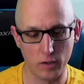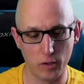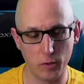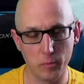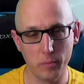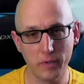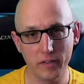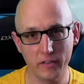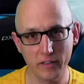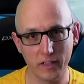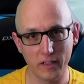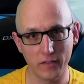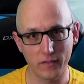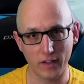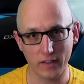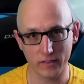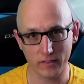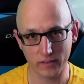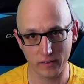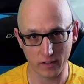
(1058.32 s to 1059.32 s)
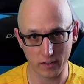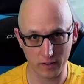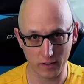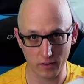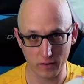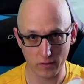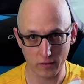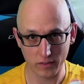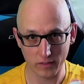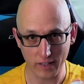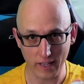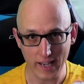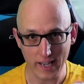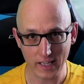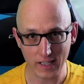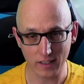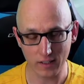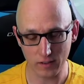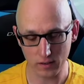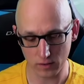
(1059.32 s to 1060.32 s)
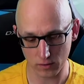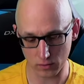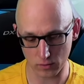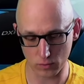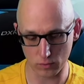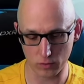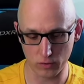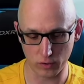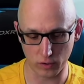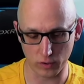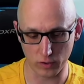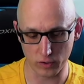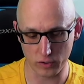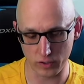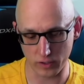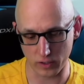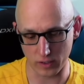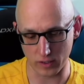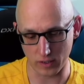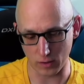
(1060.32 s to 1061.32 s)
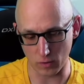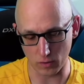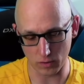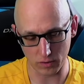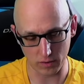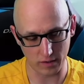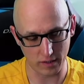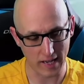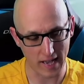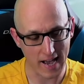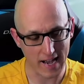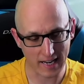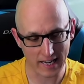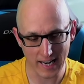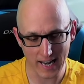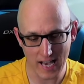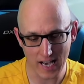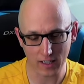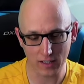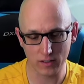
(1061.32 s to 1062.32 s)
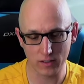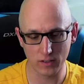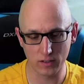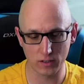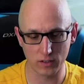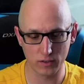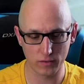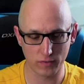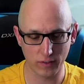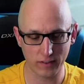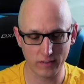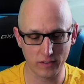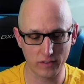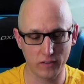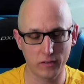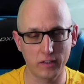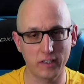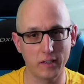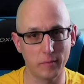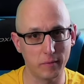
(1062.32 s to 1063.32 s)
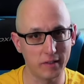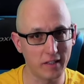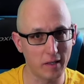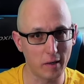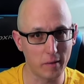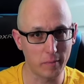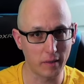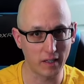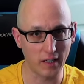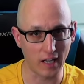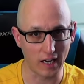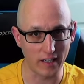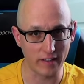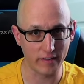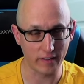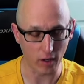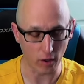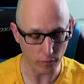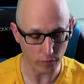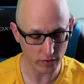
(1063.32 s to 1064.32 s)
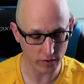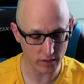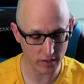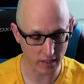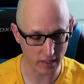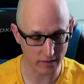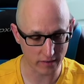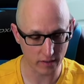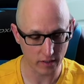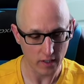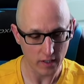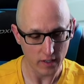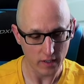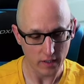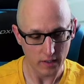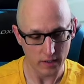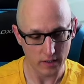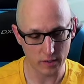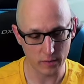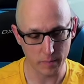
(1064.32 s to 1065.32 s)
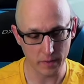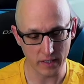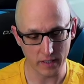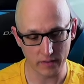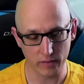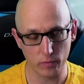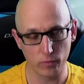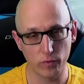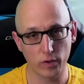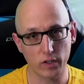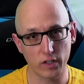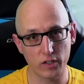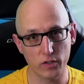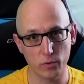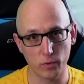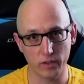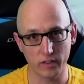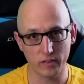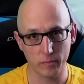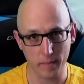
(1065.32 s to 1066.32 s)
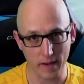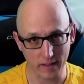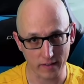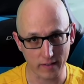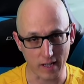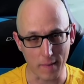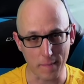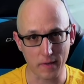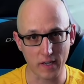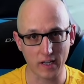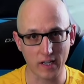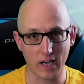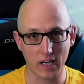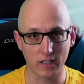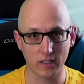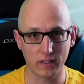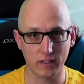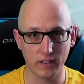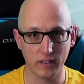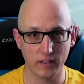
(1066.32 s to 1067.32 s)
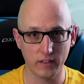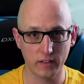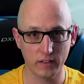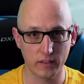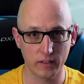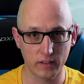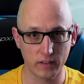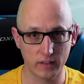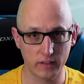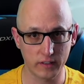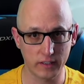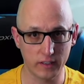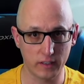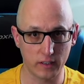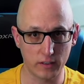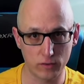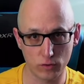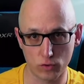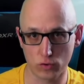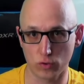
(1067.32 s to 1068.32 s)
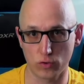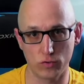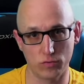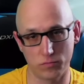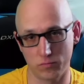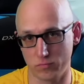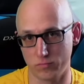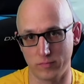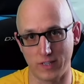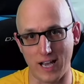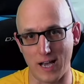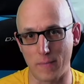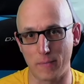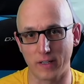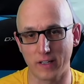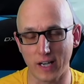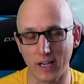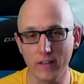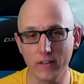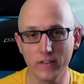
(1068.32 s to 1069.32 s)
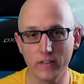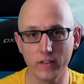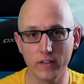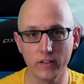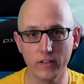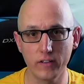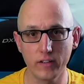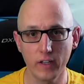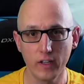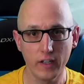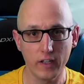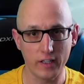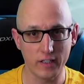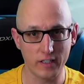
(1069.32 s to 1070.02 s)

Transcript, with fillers: ein bisschen was äh, zeigen und euch äh, auch äh, erklären, äh, was es hier mit der Brille alles auf sich hat. Ich bin jetzt wirklich nur die Specs abgegangen, die äh, hier schon ja, bekannt sind.